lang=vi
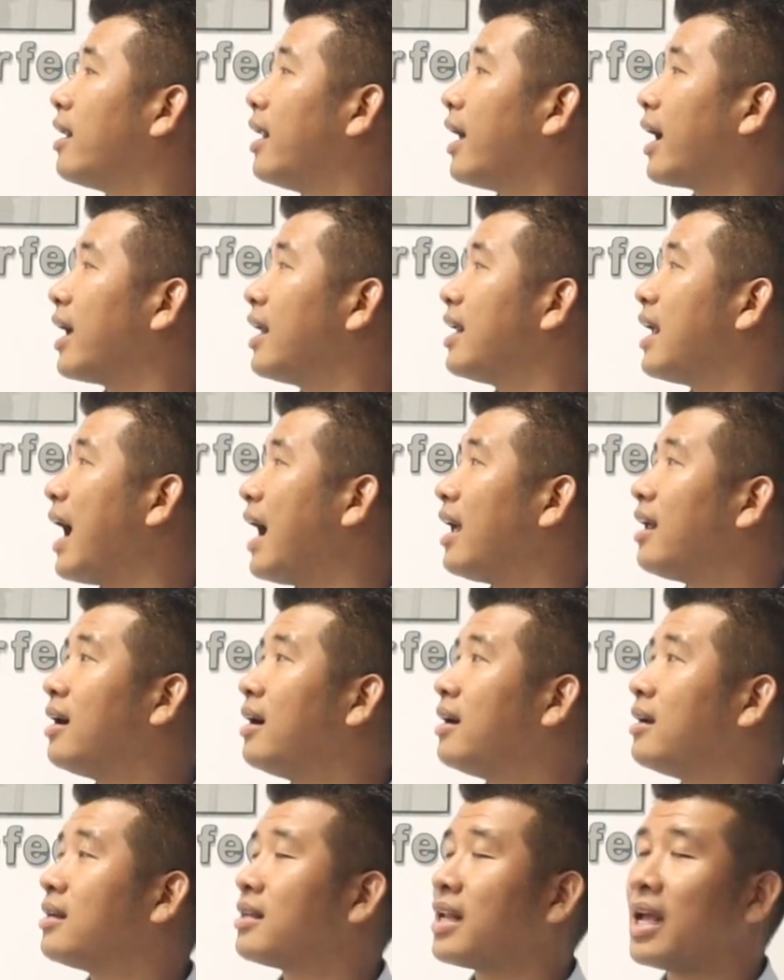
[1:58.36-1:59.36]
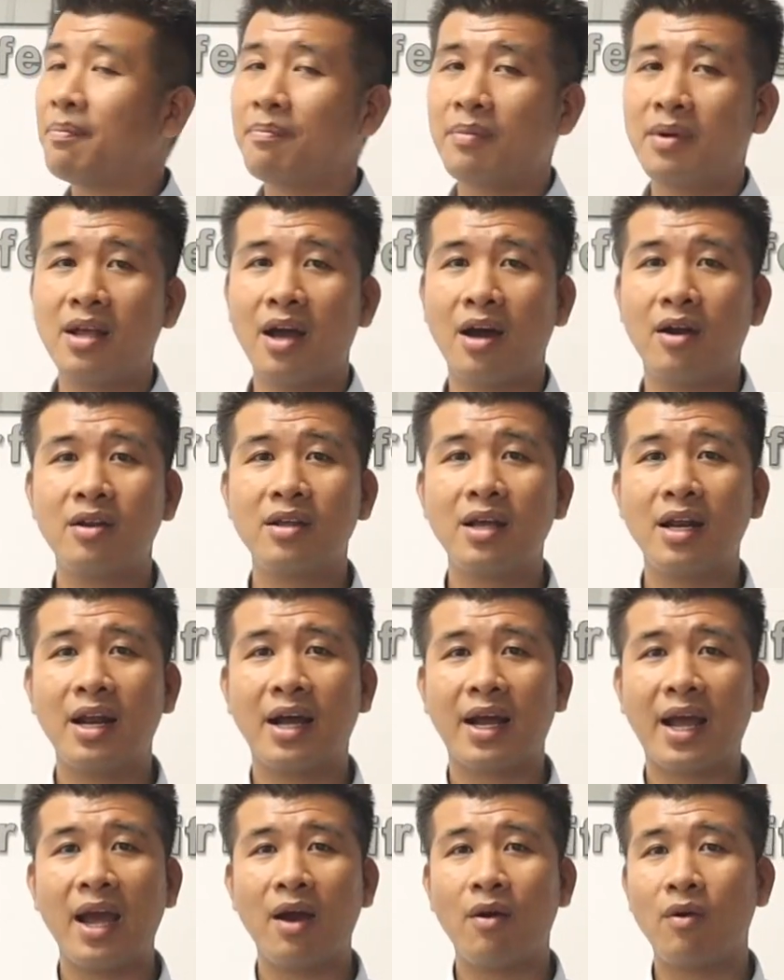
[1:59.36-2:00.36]
Thì cái giá thép bây giờ nó rất
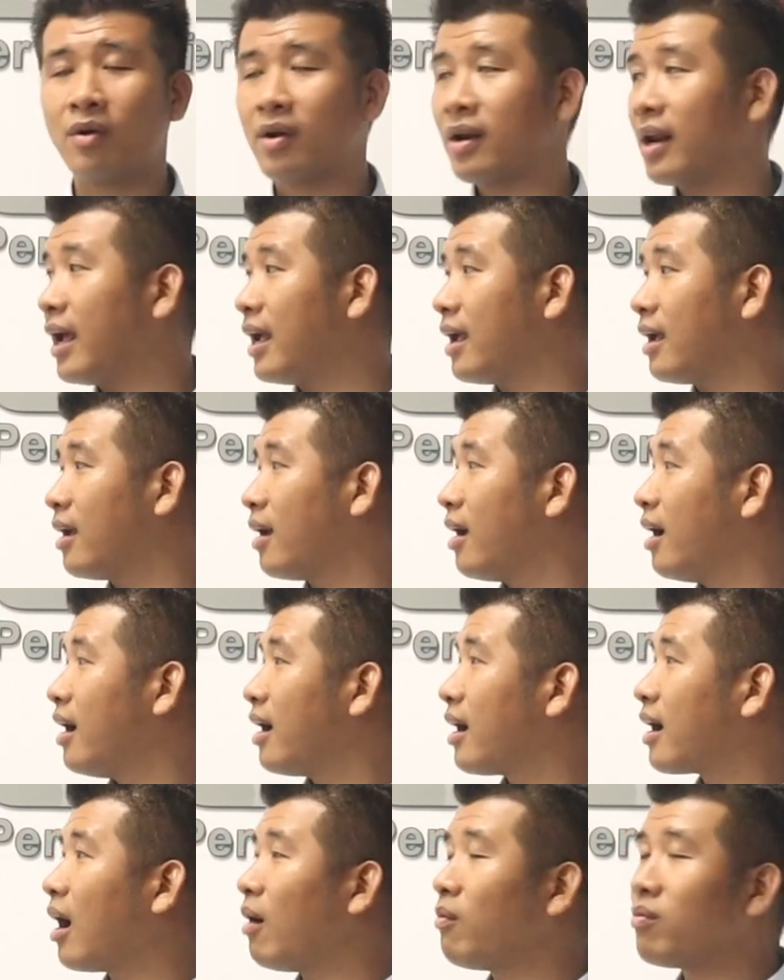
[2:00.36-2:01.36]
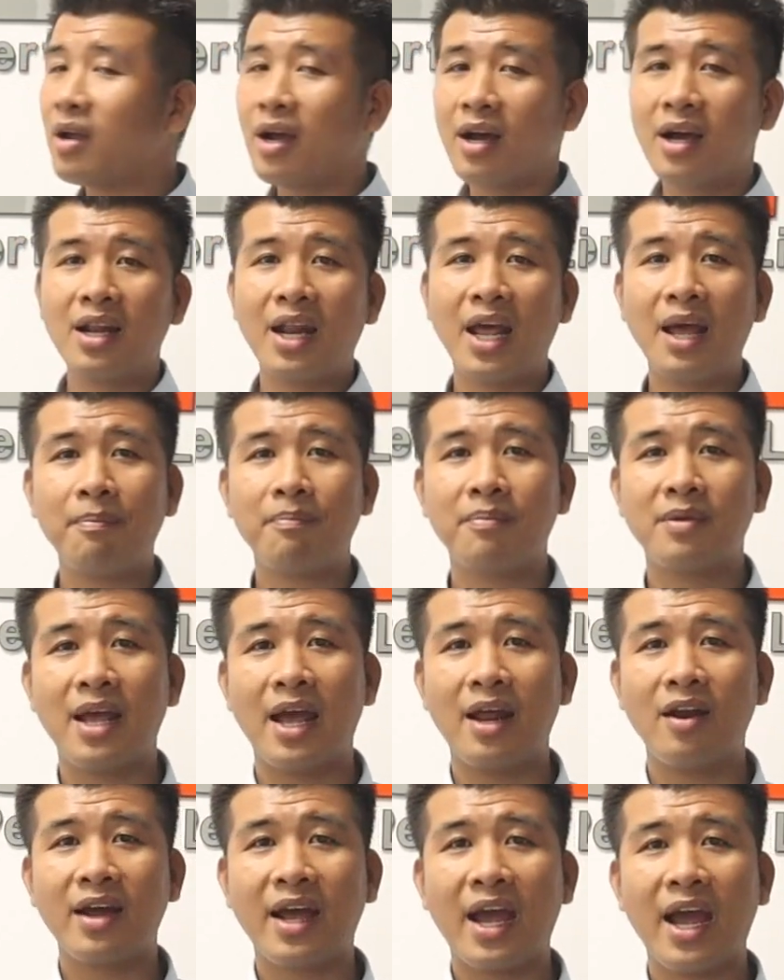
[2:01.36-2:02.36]
là cao. Thì không những cái thép
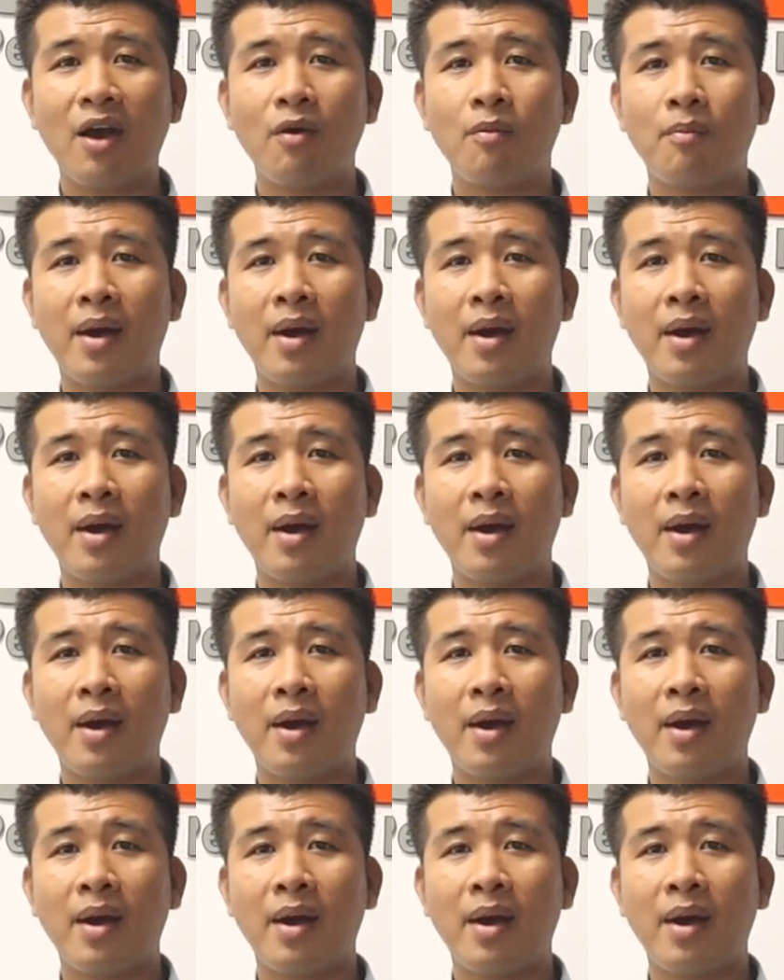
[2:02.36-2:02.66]
giá nó cao